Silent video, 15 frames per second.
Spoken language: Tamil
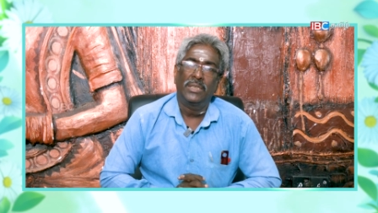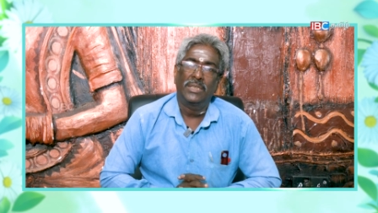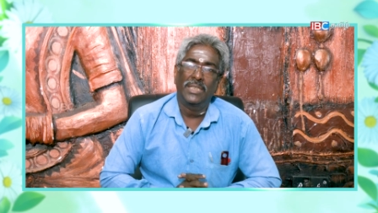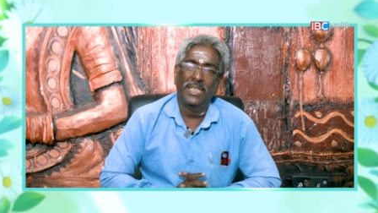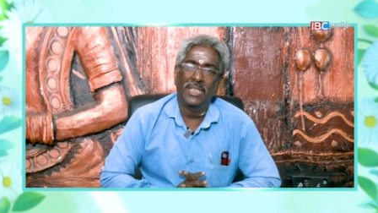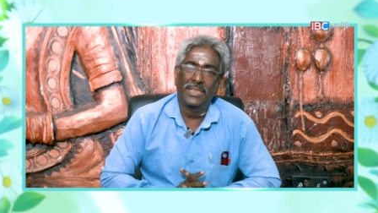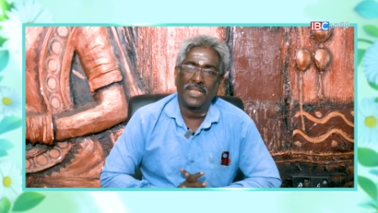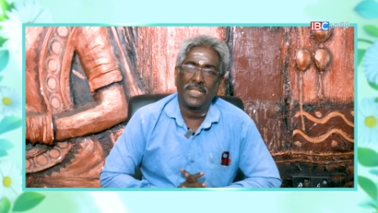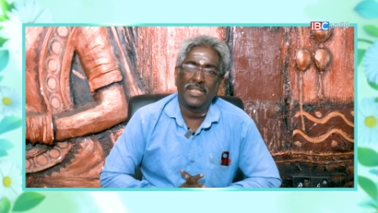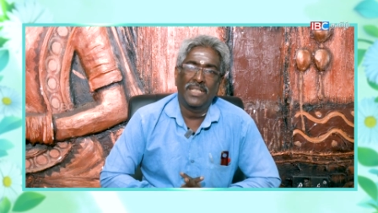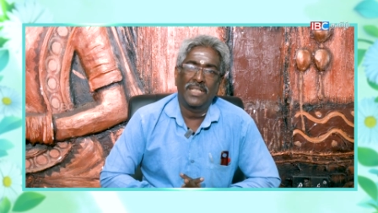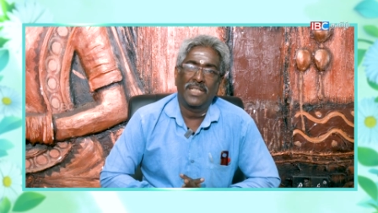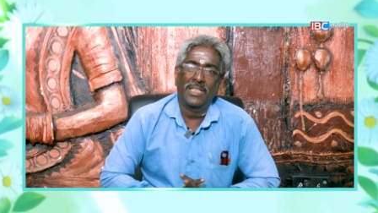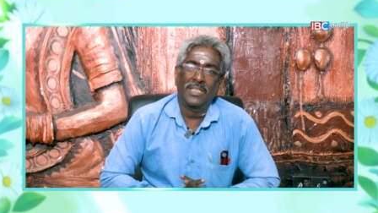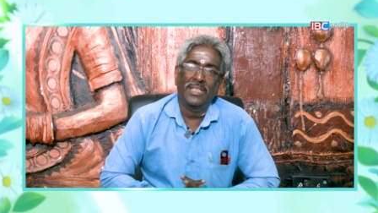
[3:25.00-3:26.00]
சிங்கத்திடம்
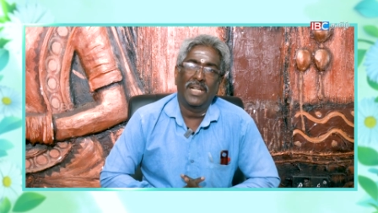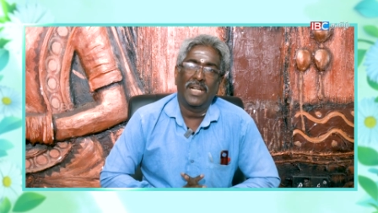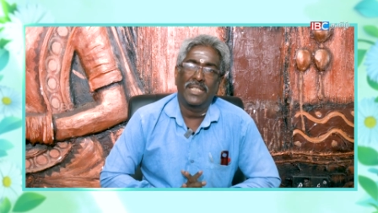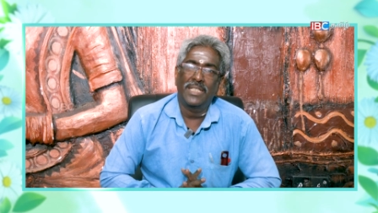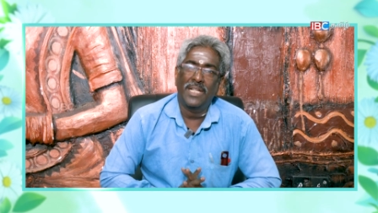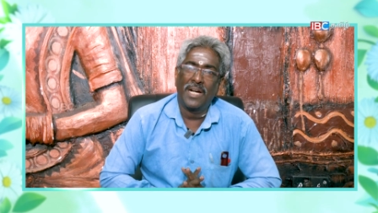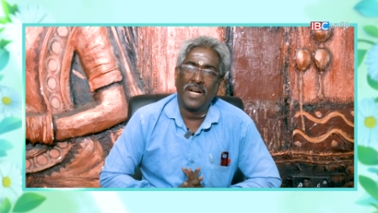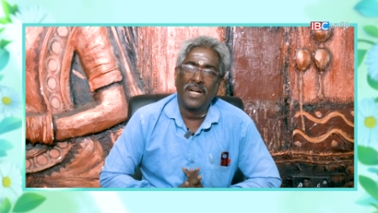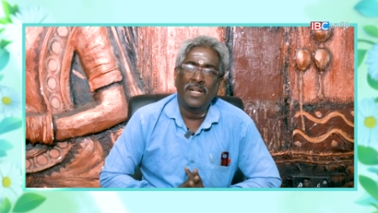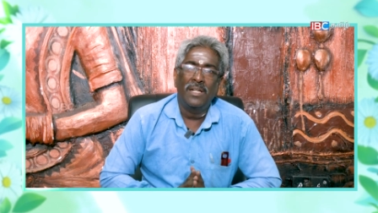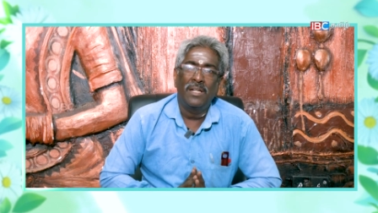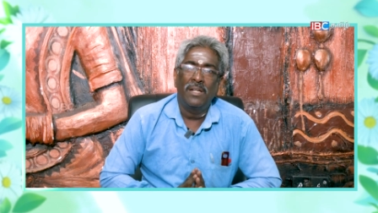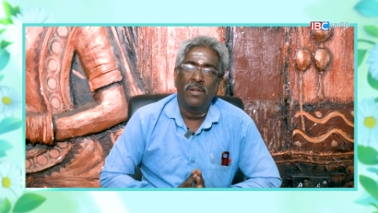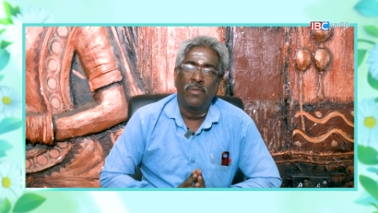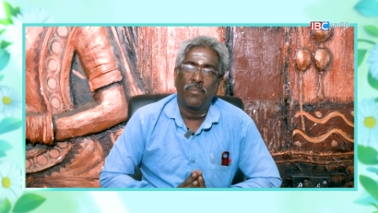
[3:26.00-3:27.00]
கேட்டது ஐயா
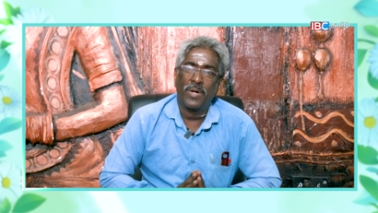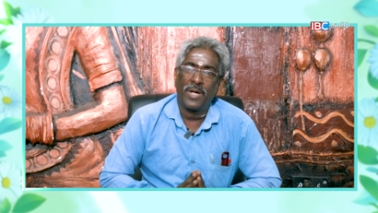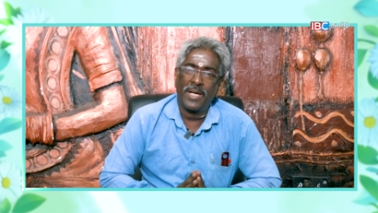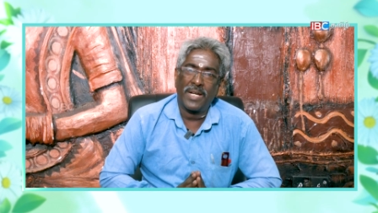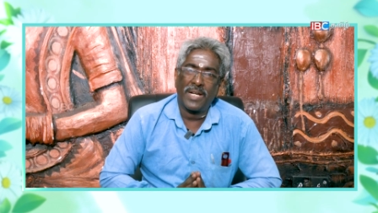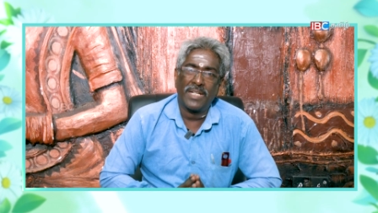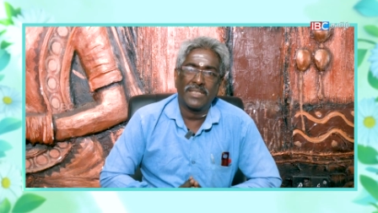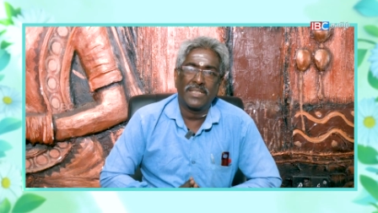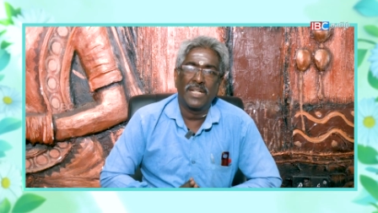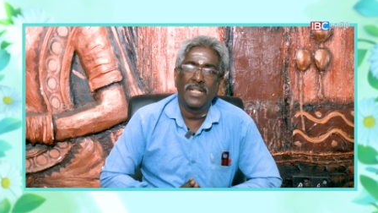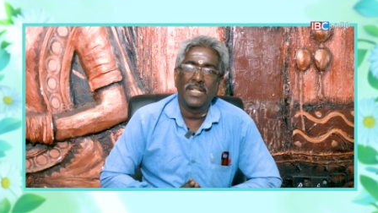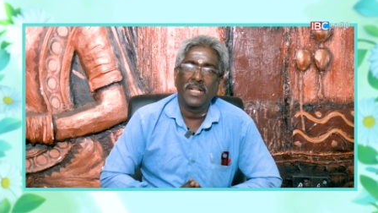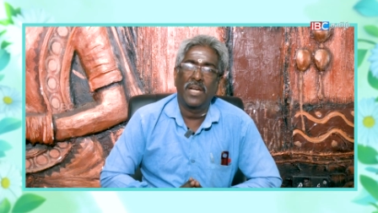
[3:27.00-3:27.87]
மகாராசா